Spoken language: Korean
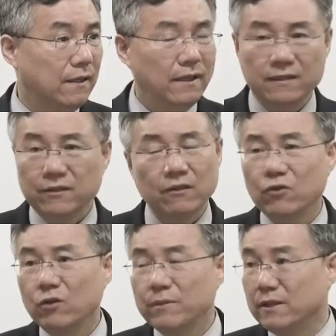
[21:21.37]
예,
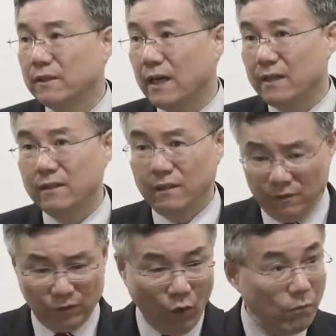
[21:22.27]
성경을 믿는 게 아니라는
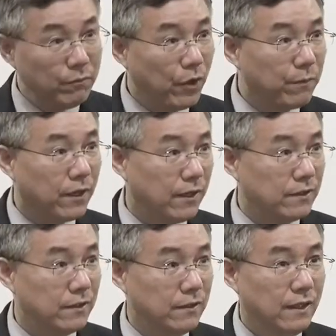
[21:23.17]
거 너무
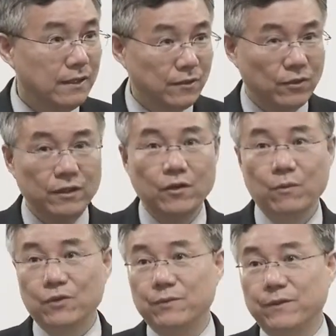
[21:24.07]
명백하잖아요. 여기
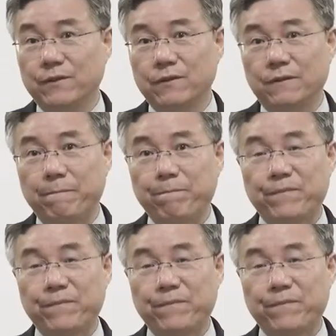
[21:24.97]
읽어보시면